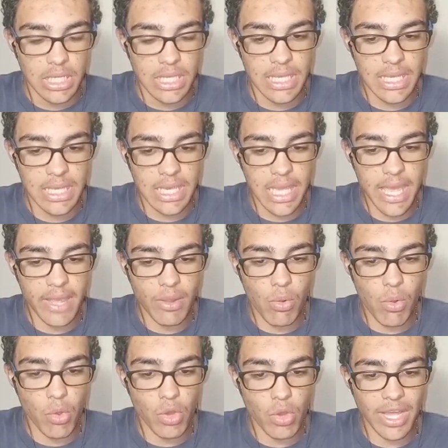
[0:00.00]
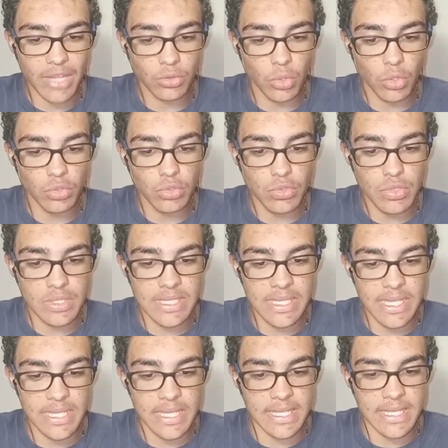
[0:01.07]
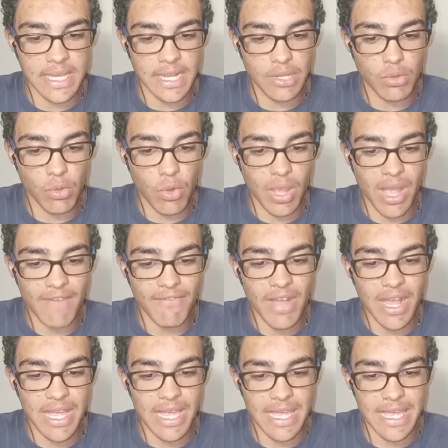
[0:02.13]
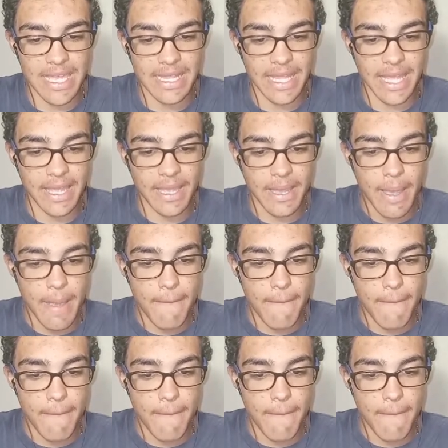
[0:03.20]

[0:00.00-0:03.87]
que é colocar todos os itens. Ele colocava aqui, né?